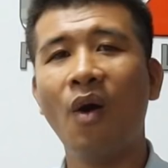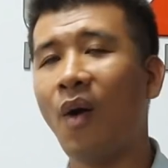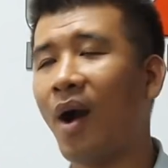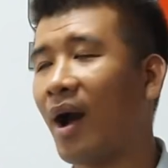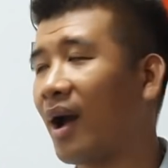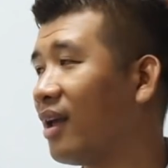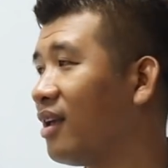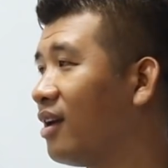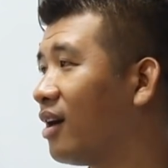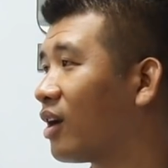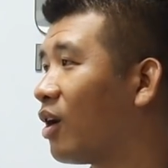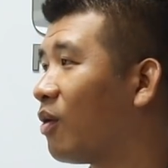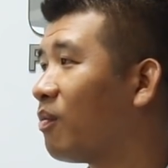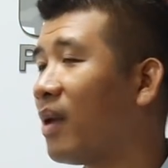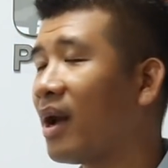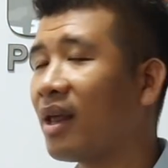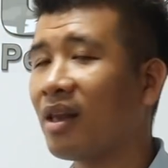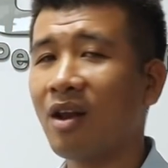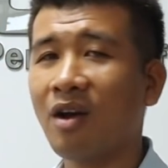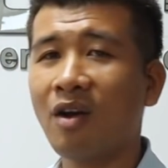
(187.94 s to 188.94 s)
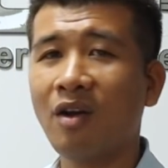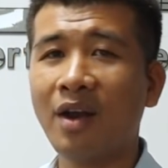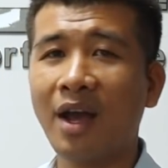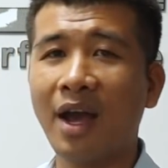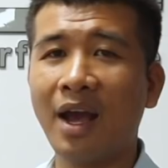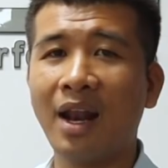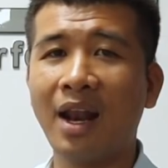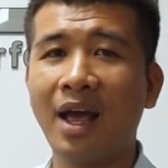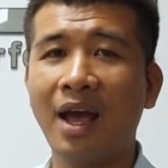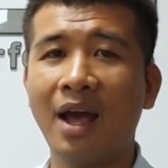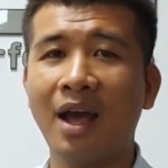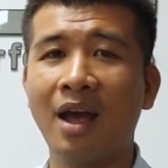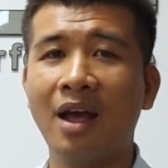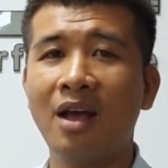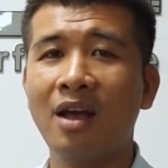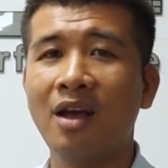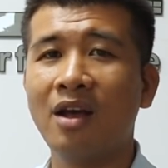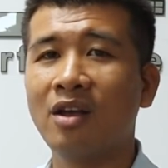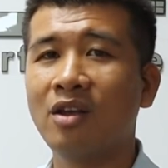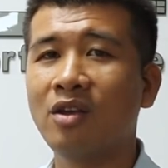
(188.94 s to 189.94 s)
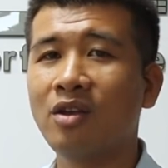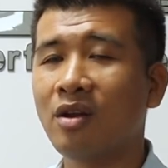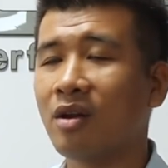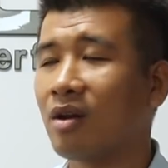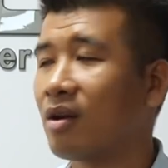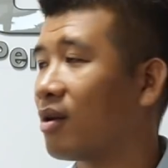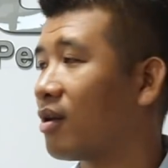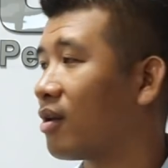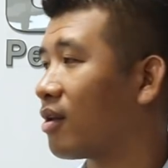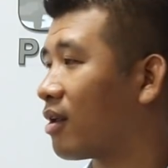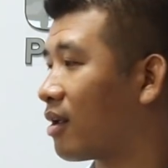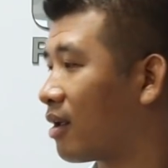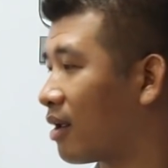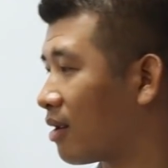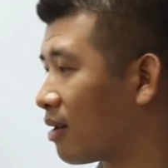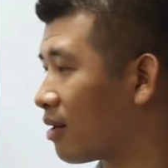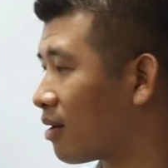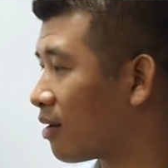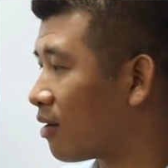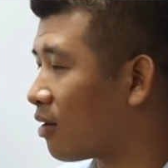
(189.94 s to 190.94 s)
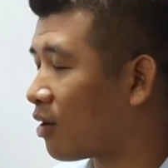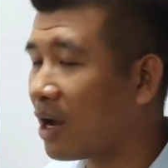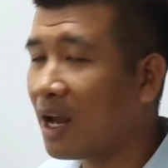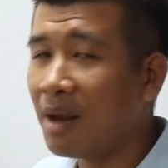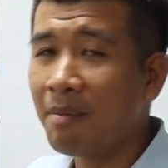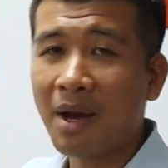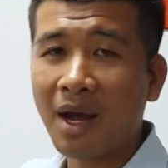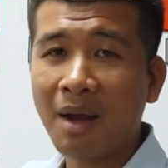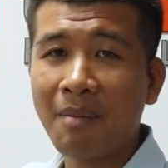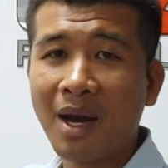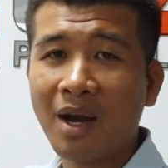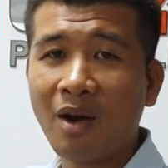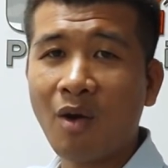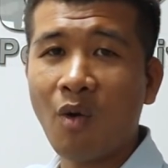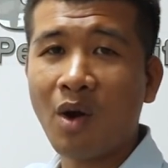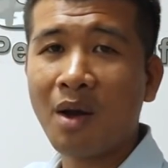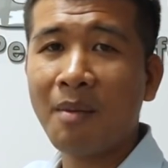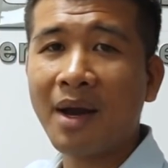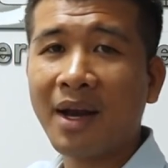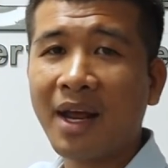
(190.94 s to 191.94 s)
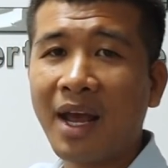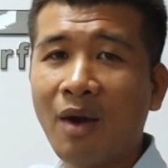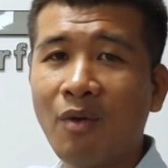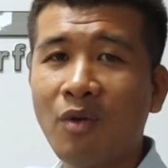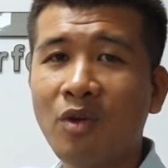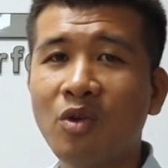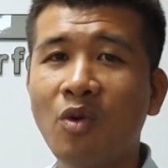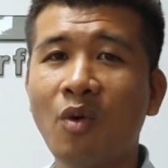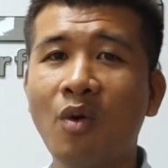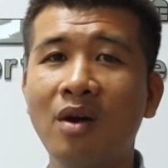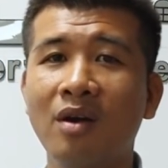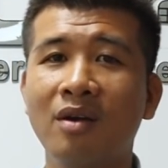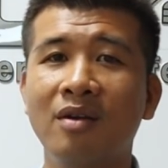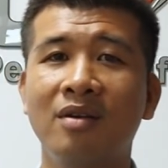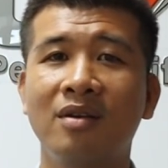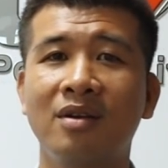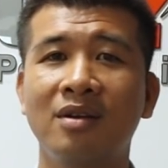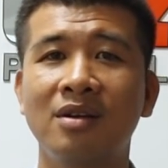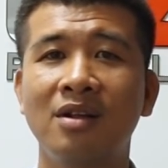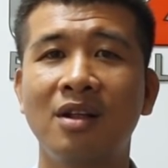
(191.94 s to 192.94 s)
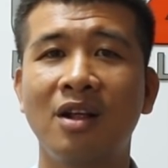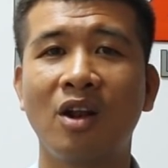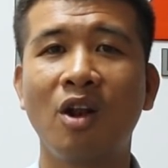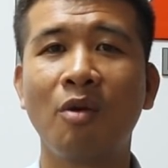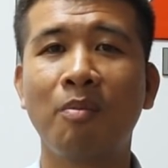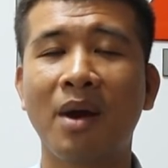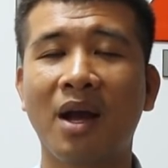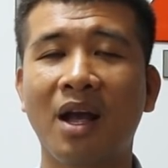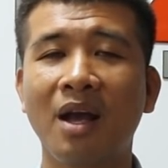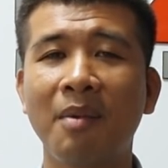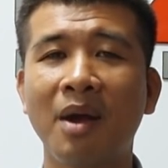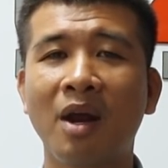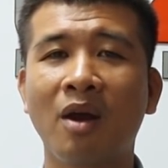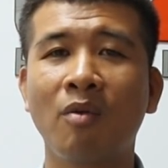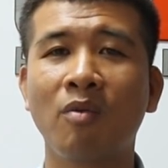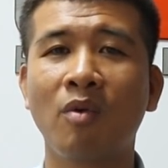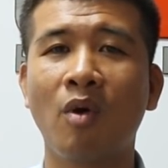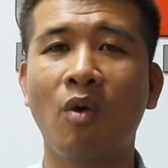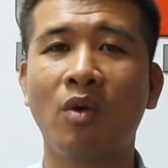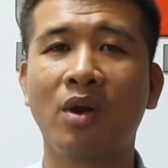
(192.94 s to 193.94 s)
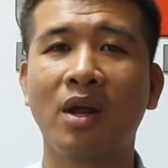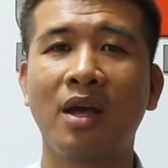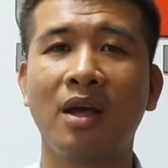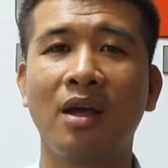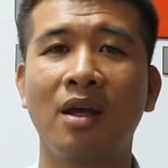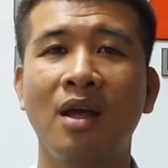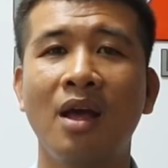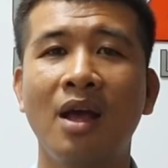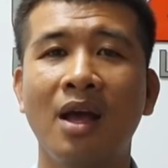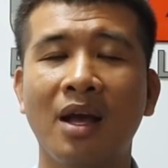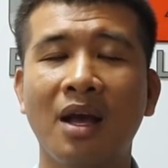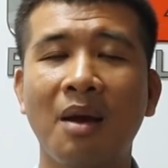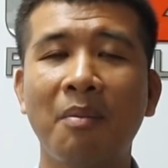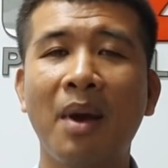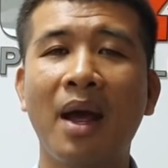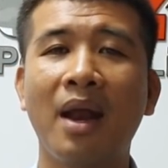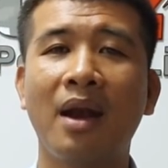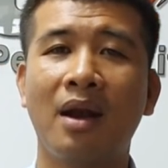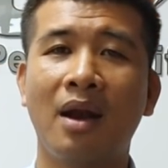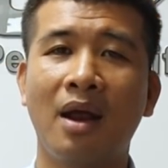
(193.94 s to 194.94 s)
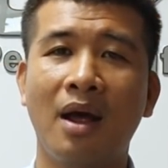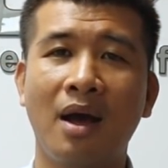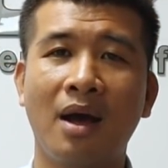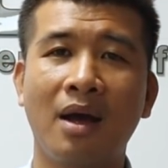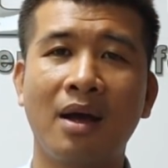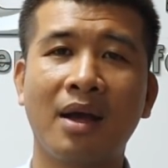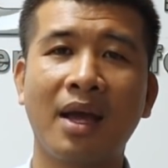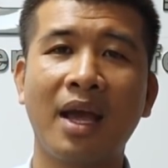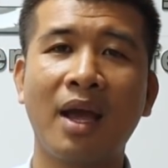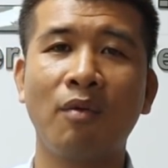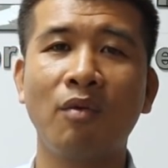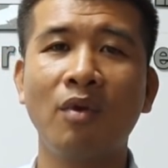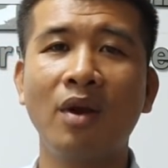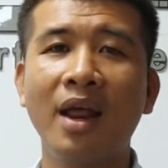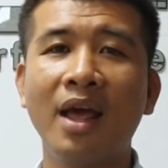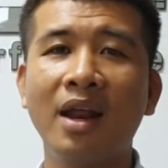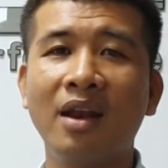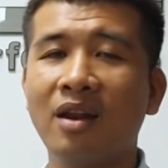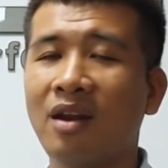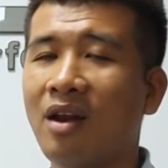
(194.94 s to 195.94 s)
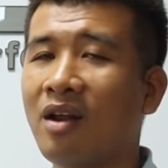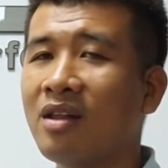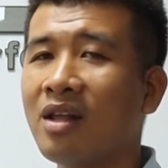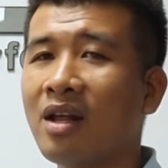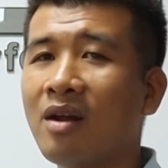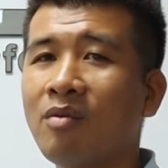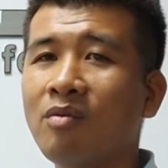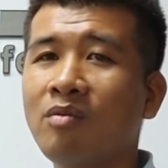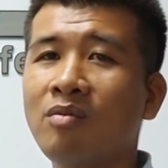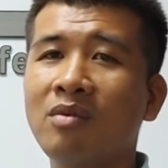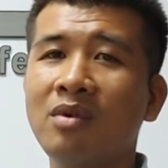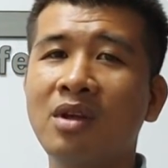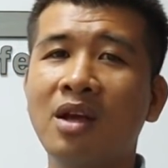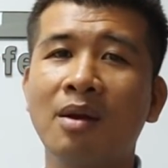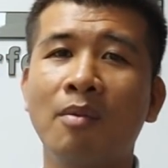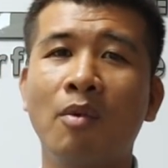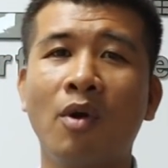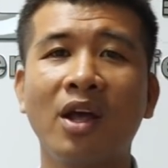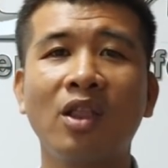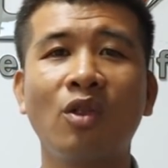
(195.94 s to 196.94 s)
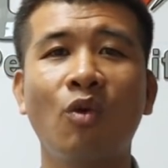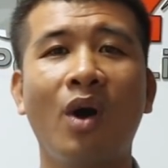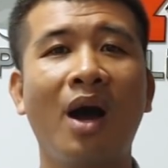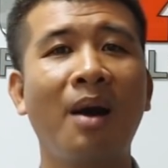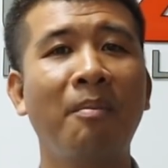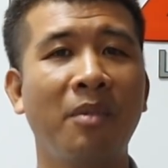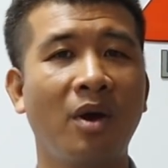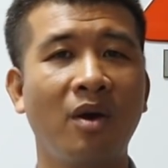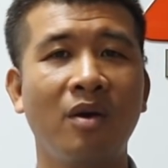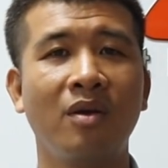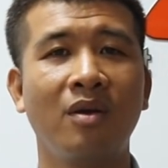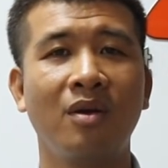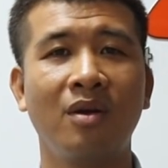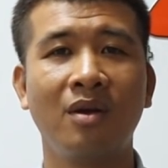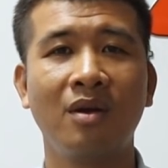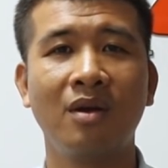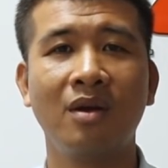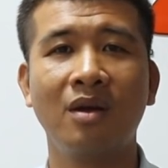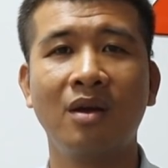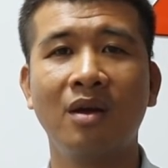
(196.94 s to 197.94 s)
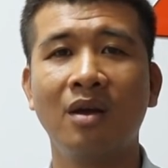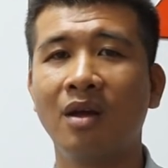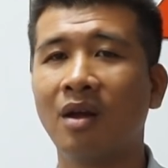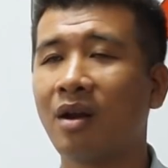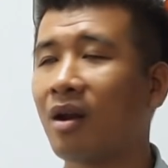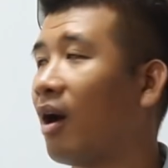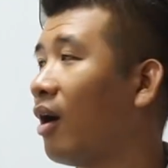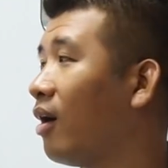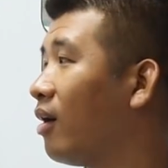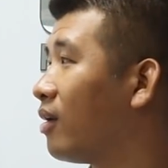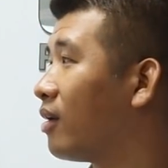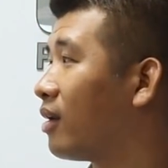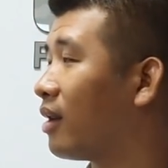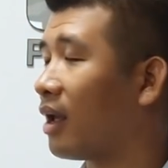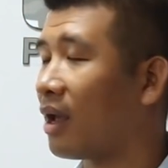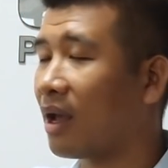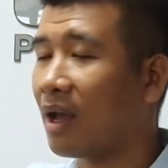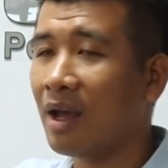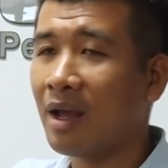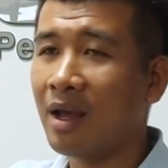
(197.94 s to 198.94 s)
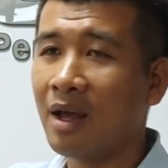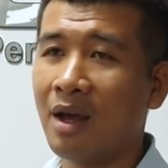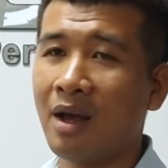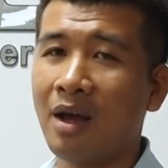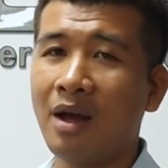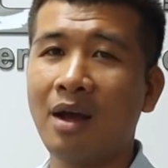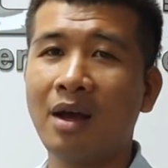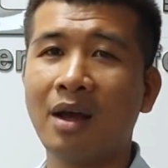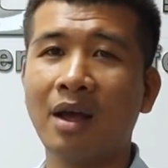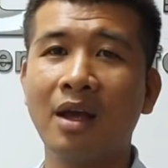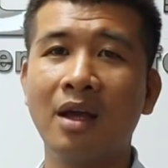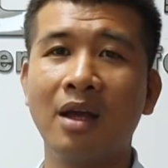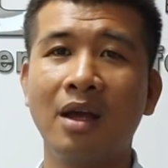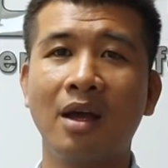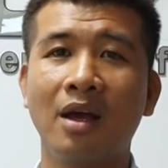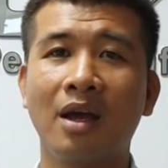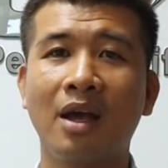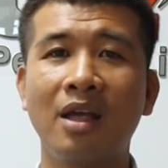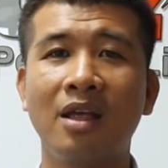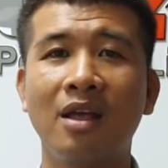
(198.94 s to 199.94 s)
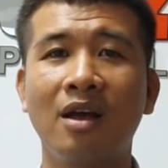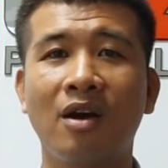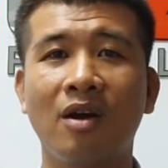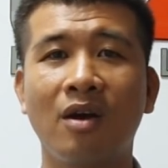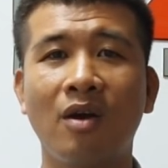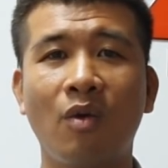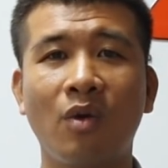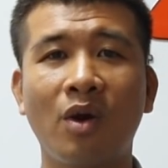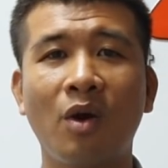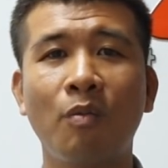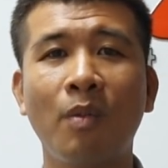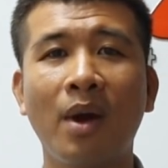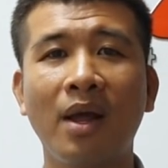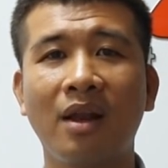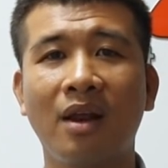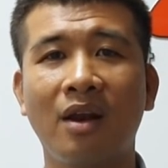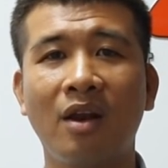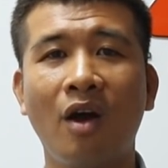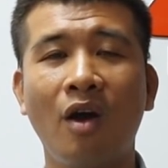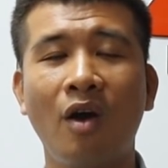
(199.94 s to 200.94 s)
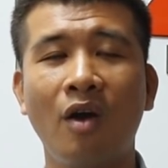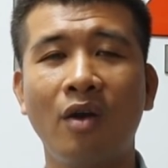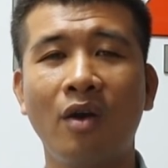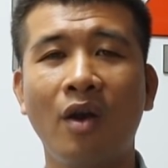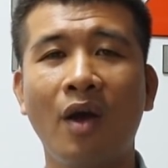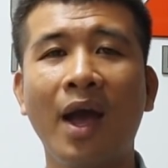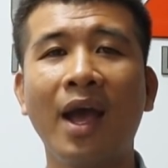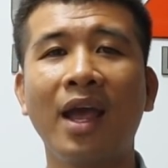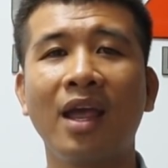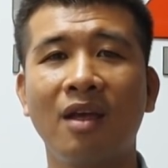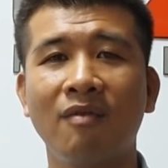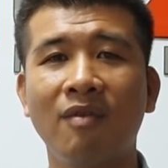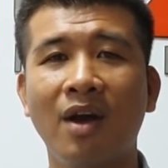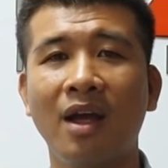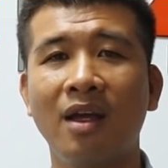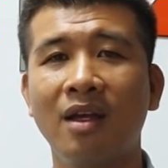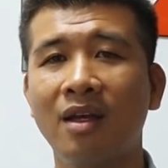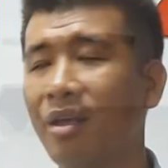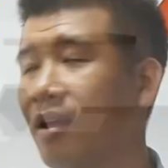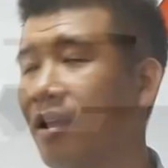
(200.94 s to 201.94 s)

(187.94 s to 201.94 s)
Hoặc cái giường thông minh nó có thể là khi mà các bạn ngủ các bạn kéo nó xuống. Lúc mà các bạn không ngủ thì các bạn kéo nó lên thì nó giống như một cái tủ âm thôi. Đó, thì cái giường ngủ thông minh nó hay như vậy.